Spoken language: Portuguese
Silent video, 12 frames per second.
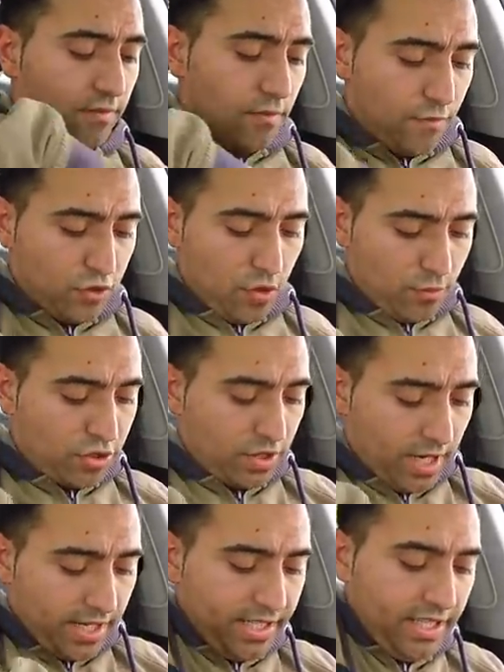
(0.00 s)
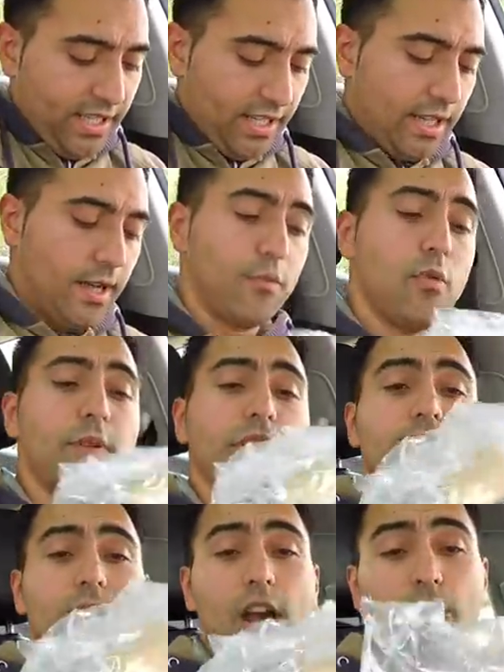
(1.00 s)
vou-vos só mostrar aqui a bomba
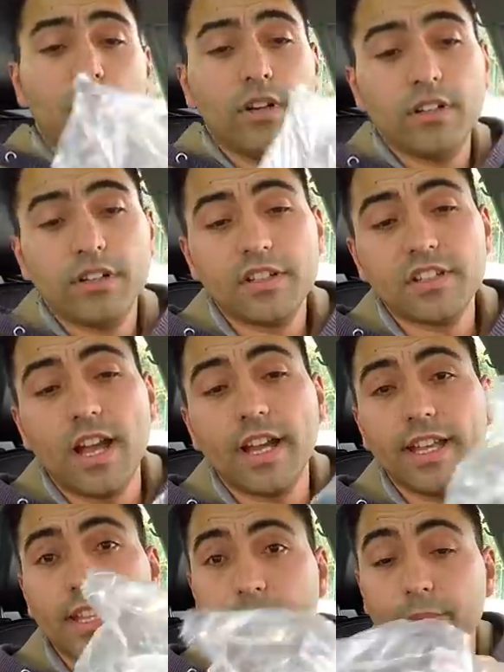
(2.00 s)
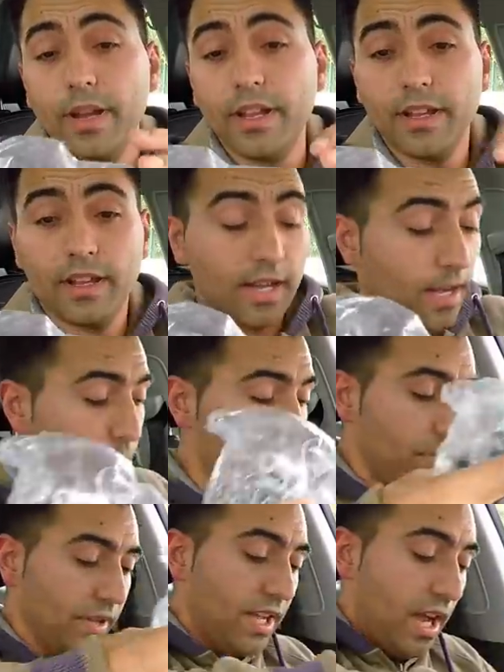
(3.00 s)
de água, está aqui também a
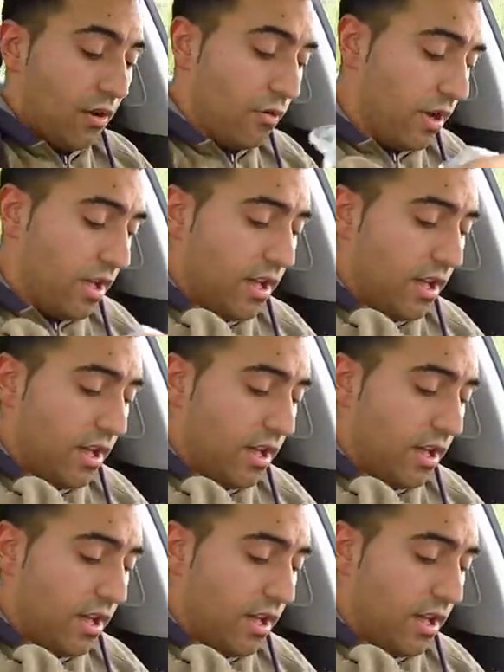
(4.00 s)
bomba de água.